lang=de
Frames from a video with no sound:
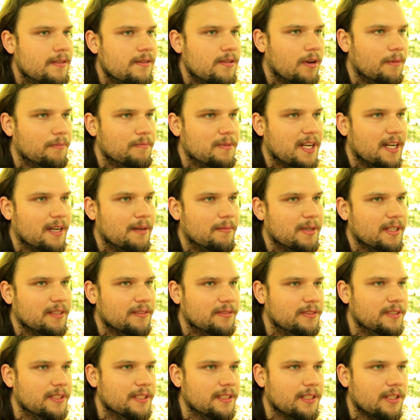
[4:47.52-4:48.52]
ob da man
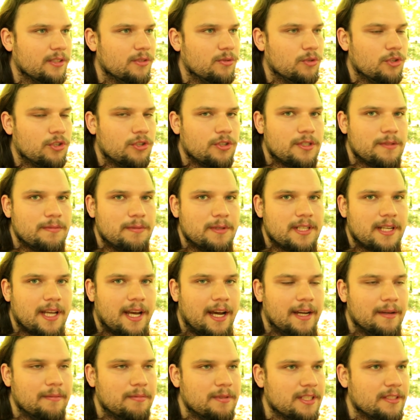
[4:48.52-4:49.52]
viel Naturschutz
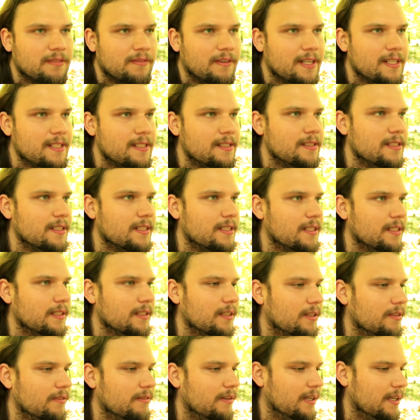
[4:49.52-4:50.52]
betreibt, ich weiß es nicht
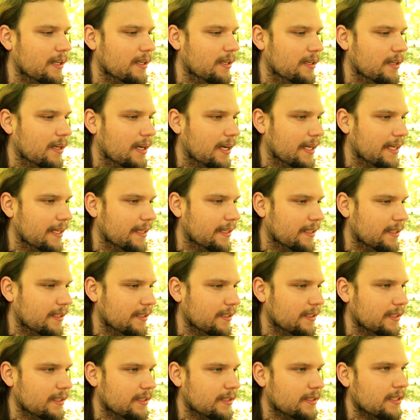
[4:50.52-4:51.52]
genau, weil
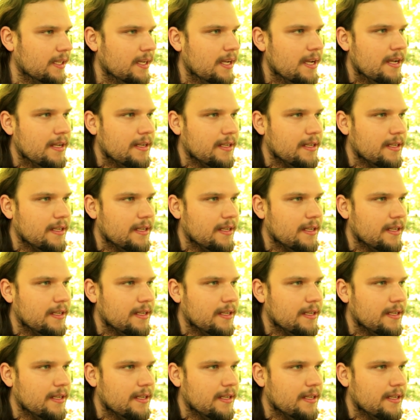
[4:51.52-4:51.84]
eigentlich,